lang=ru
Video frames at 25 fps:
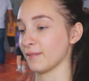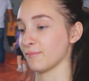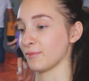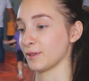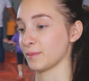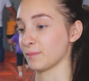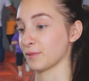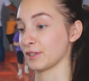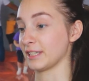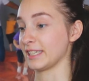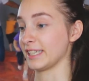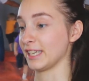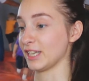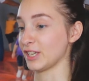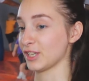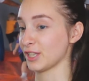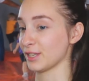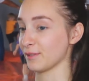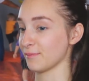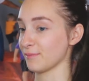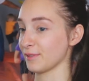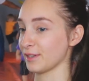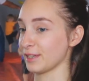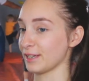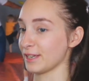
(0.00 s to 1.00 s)
быть пластичными,
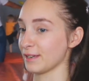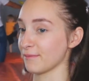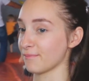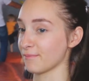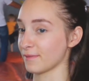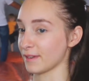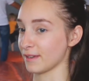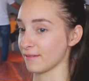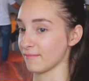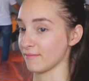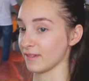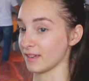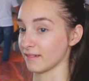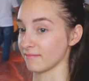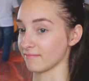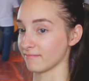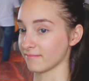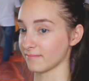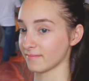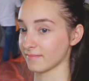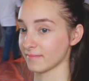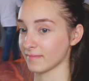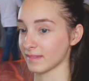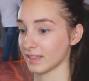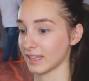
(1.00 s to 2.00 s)
гибкими,
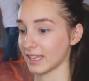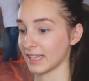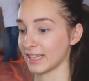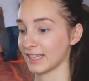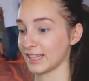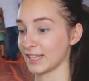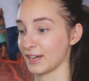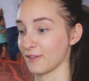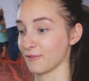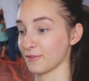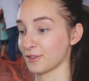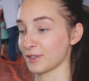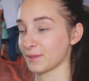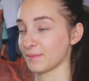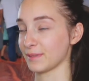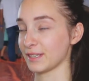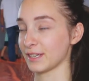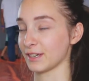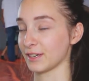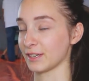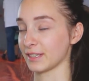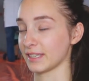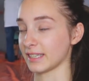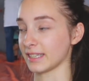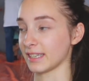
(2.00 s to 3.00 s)
научим делать
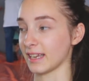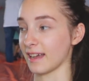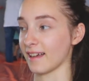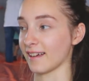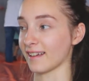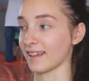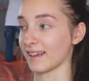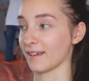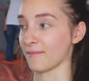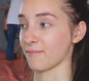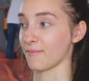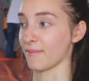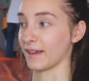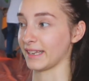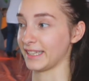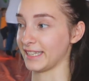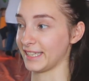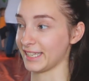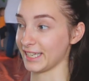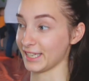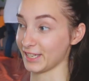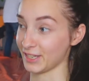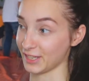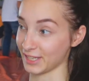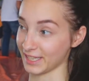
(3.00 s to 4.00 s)

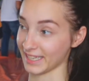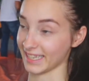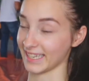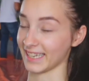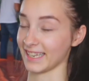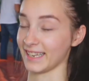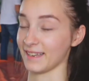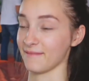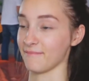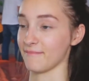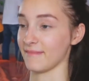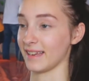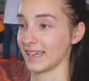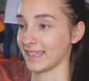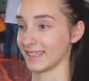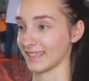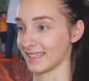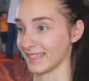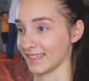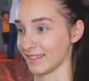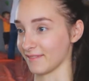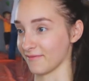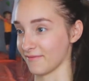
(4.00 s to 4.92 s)
акробатические элементы,